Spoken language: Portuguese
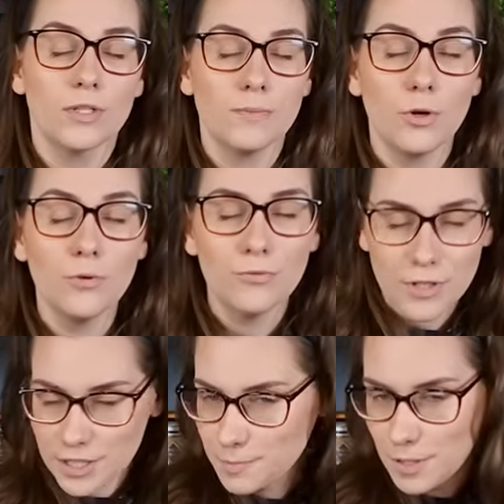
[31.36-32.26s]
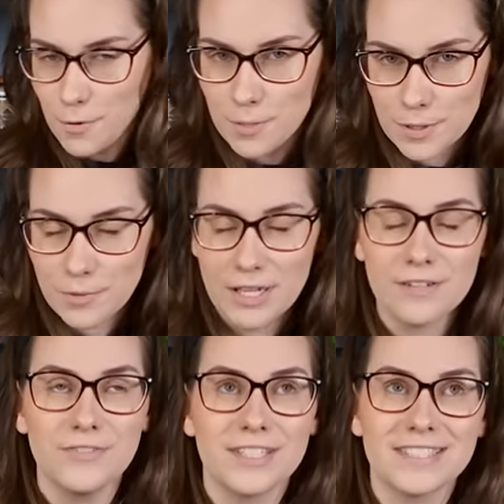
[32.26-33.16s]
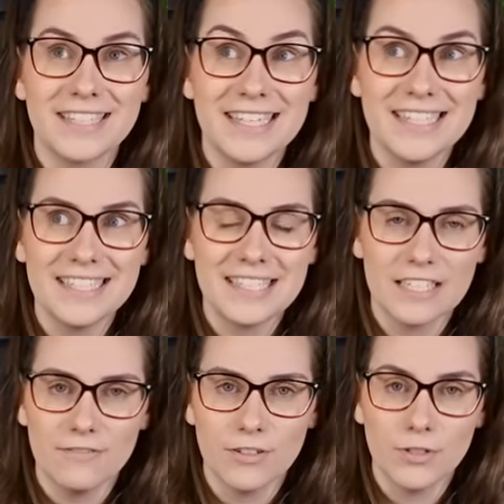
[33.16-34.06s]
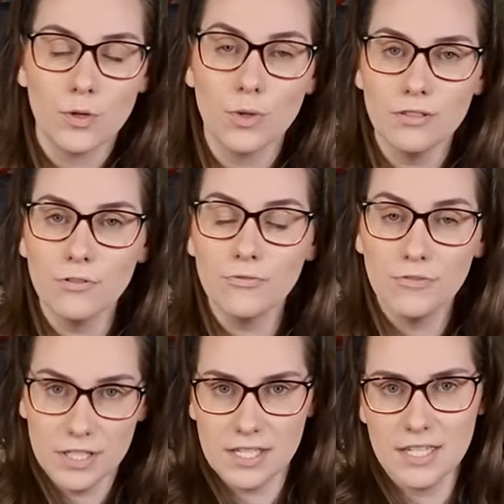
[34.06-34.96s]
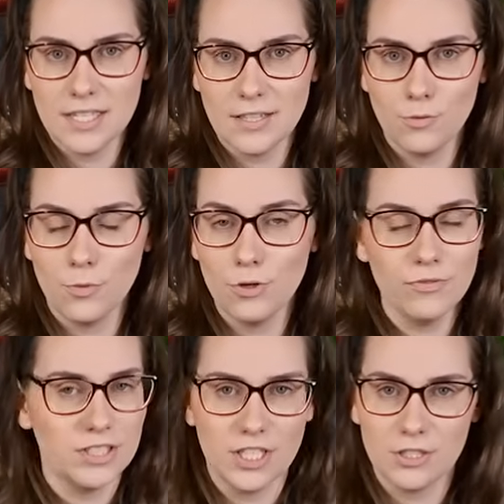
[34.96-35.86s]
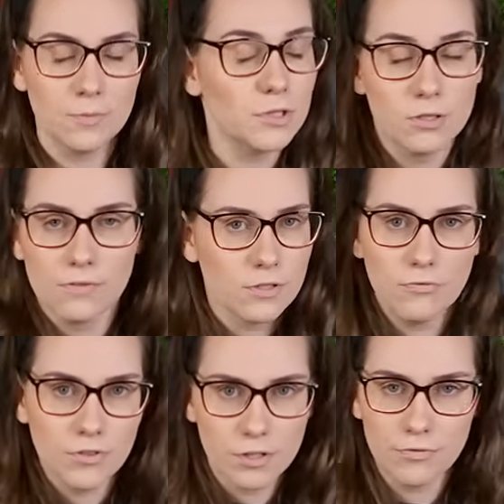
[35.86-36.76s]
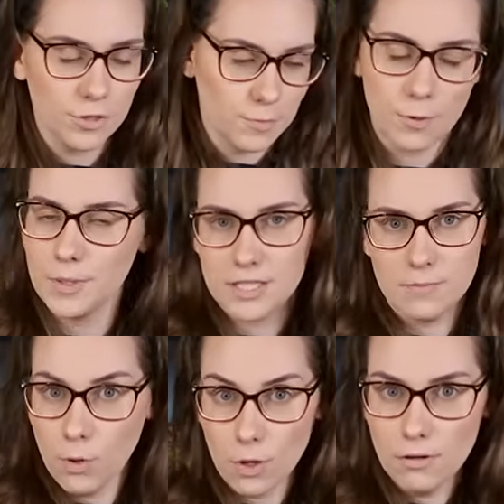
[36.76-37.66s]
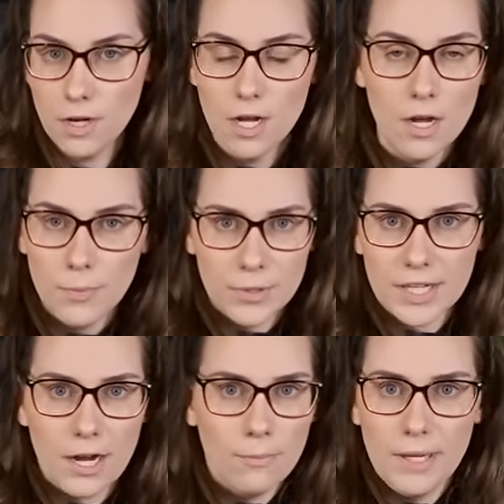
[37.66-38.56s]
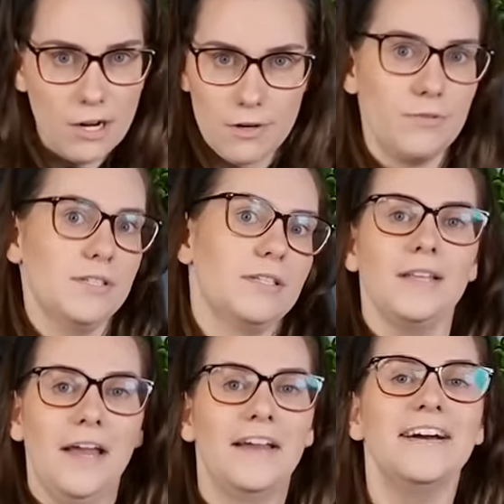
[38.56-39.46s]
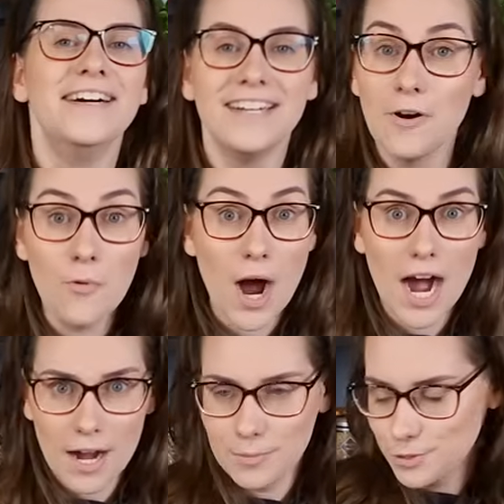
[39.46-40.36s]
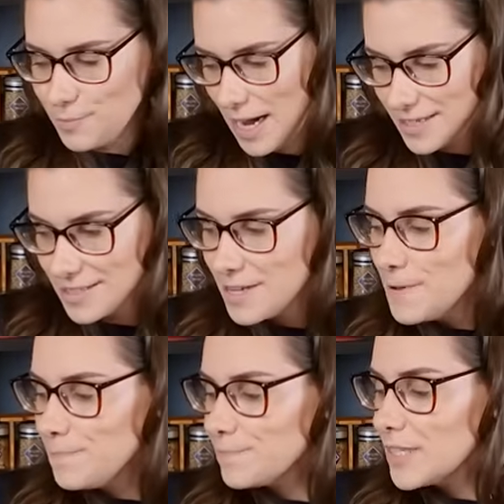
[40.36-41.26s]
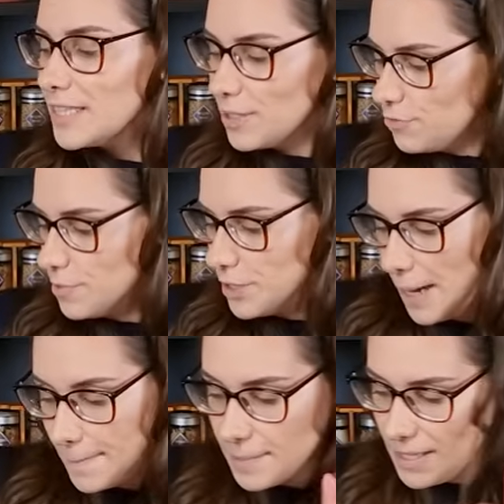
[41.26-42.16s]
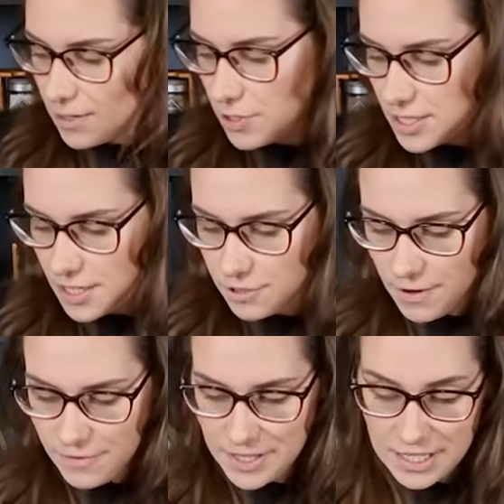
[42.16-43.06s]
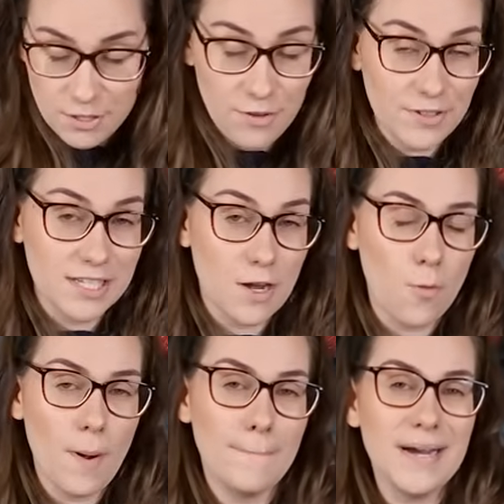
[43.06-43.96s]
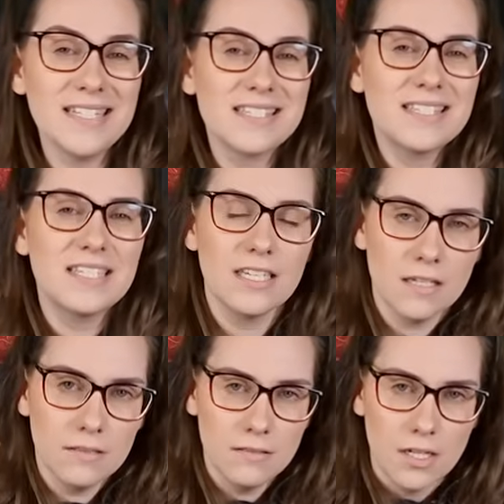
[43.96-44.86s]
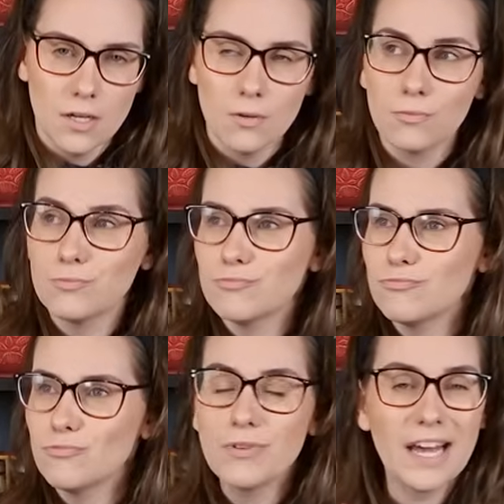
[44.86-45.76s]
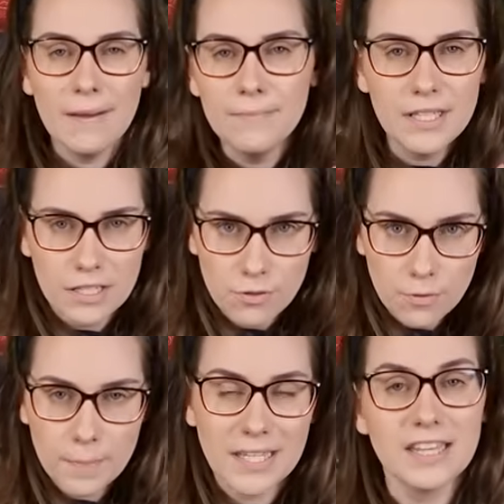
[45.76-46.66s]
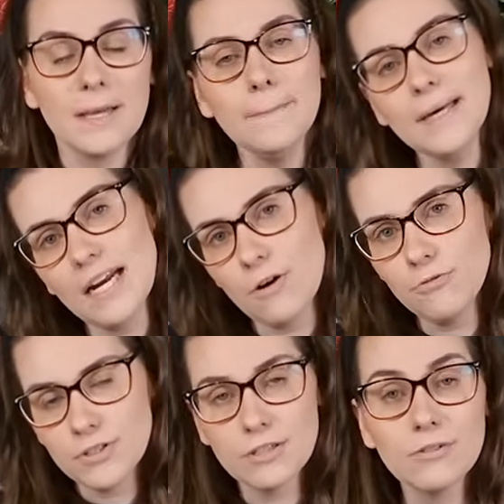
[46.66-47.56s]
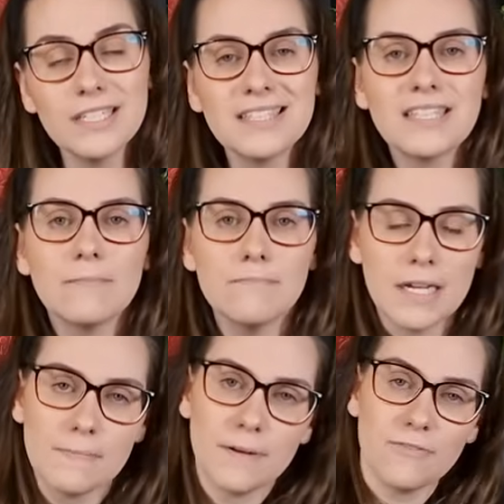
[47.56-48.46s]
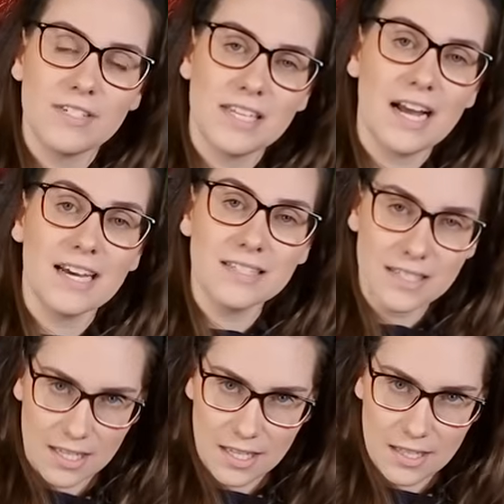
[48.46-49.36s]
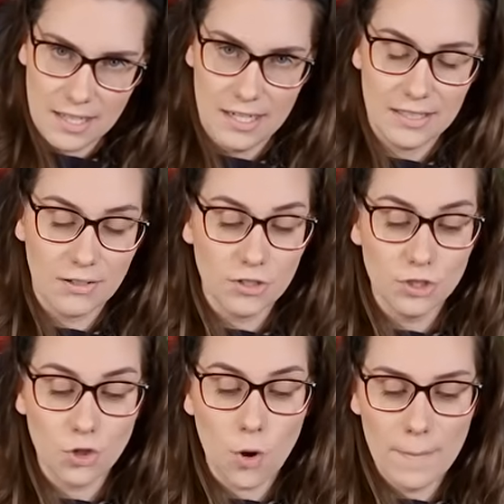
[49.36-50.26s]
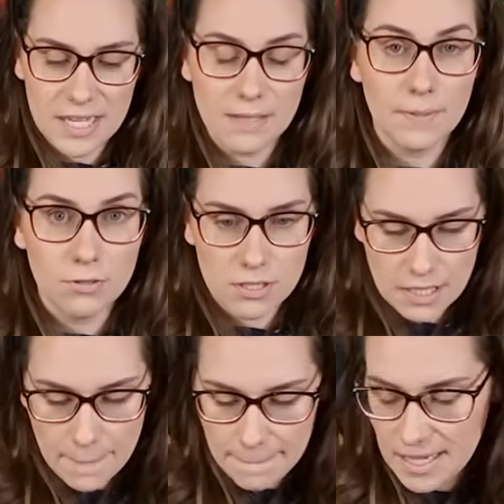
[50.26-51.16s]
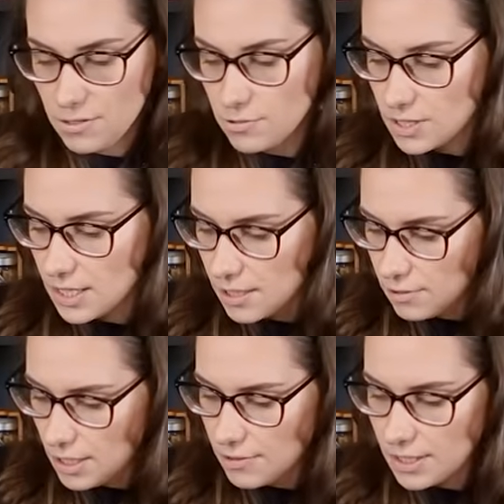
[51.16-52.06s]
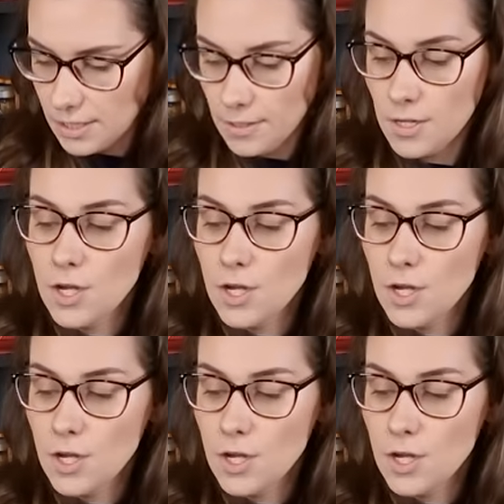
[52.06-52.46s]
Esse molho verde para comer com ele que fica assim incrível. E quando eu fiz a receita do molho, eu falei, gente, eu preciso fazer um frango frito para comer com esse molho, porque é a melhor coisa que tem. Eu amo demais. Então vamos lá. Primeira coisa que a gente vai fazer, a gente vai fazer uma massinha um, um creminho para temperar o frango e também para fazer a casquinha dele. Então a gente começa pelos temperos. O que, que eu tenho aqui?